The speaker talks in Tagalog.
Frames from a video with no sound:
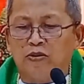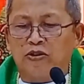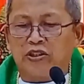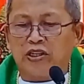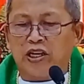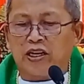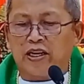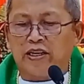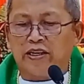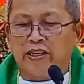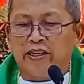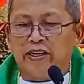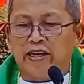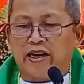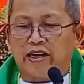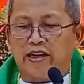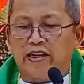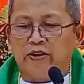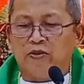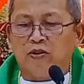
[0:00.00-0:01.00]
nga usa ka
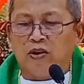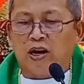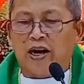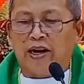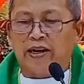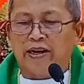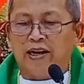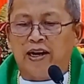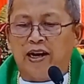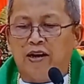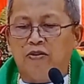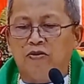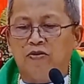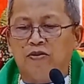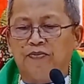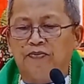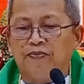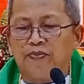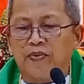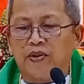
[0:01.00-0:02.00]
dinaryo ang
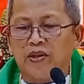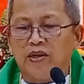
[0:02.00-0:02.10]
adlaw.